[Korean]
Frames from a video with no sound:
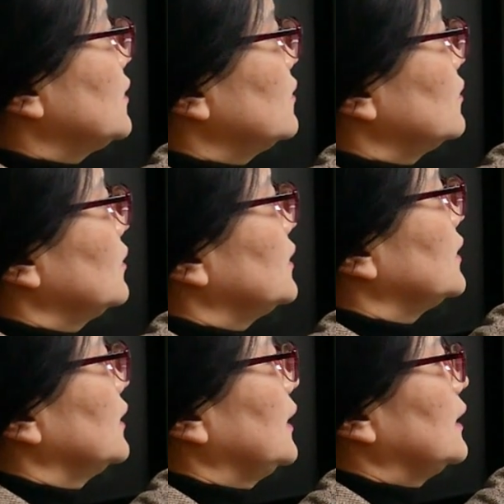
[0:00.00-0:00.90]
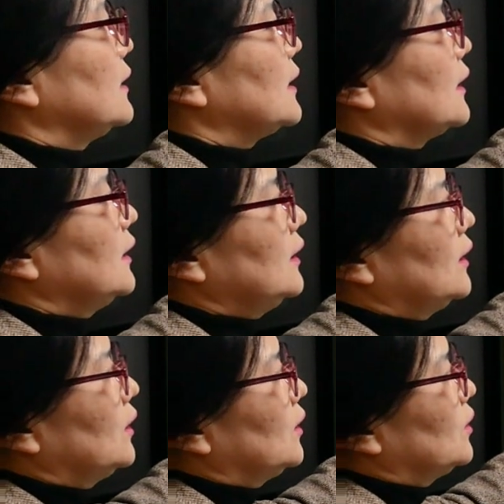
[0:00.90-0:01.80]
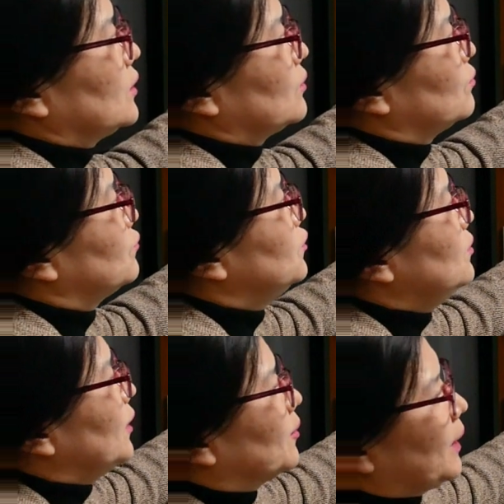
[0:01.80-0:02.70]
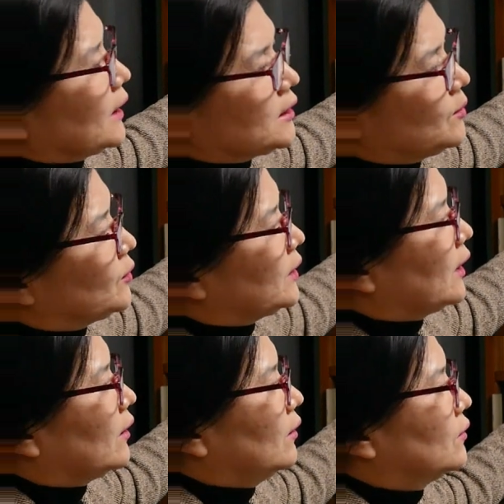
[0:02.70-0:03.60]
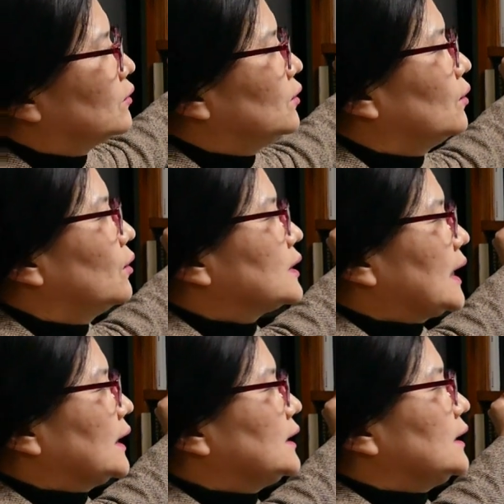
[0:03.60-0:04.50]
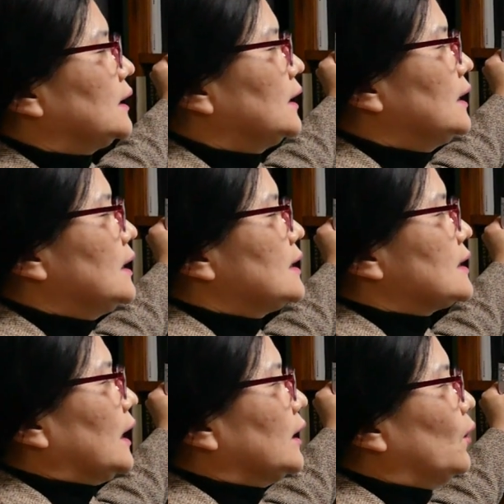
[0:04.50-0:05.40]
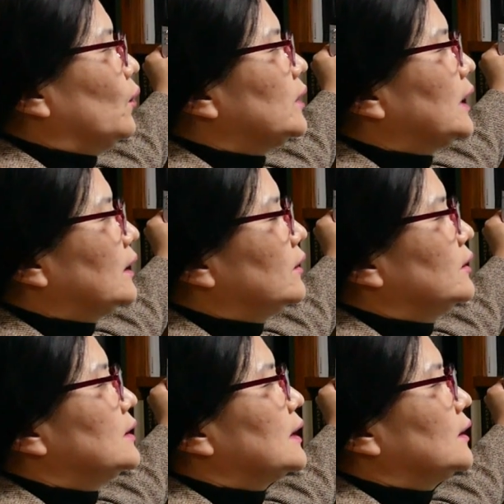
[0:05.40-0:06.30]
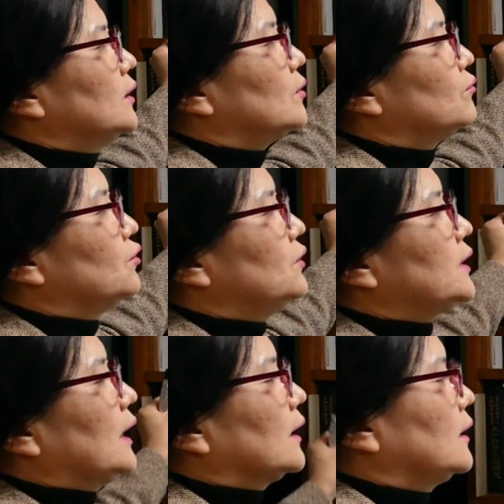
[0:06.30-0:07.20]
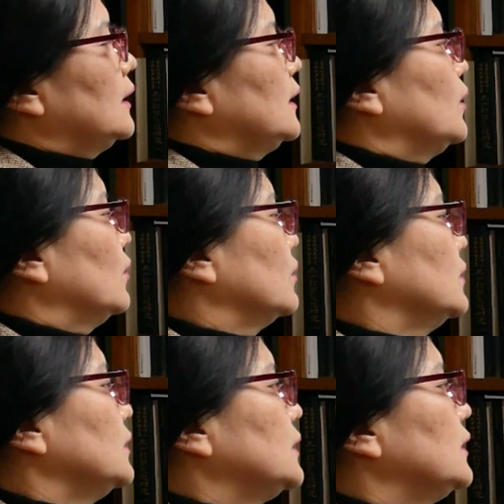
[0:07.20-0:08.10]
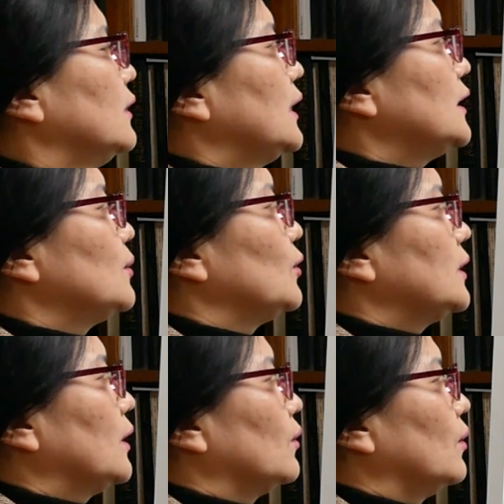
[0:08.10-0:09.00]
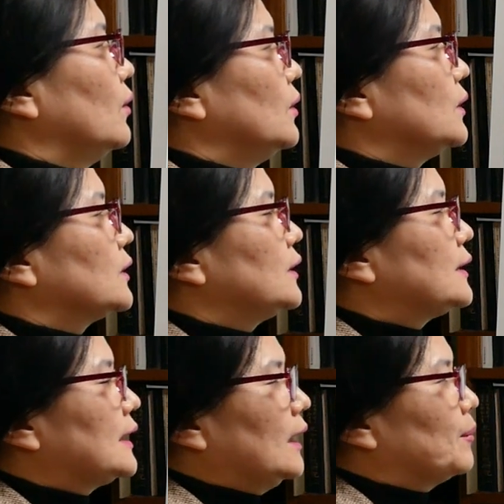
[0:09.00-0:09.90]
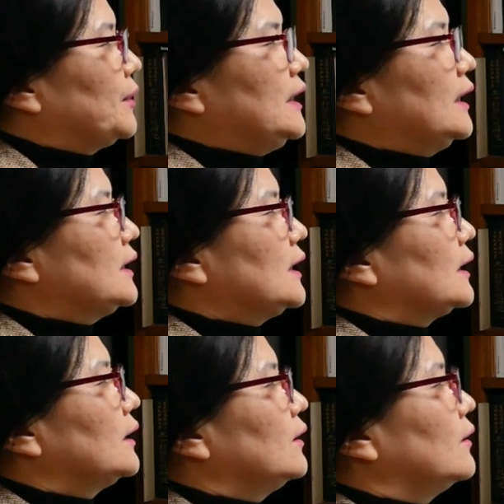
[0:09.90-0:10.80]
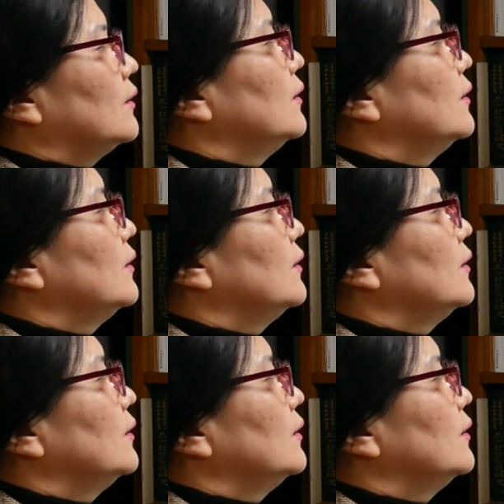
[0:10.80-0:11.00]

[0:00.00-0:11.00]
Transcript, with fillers: 스스로 드러내는 자는 불명 받지 못해요. 그리고 자시 자기가 옳다 그러는 자는 불창 음, 드러나지 못하고 그 창 빛나지 않아요.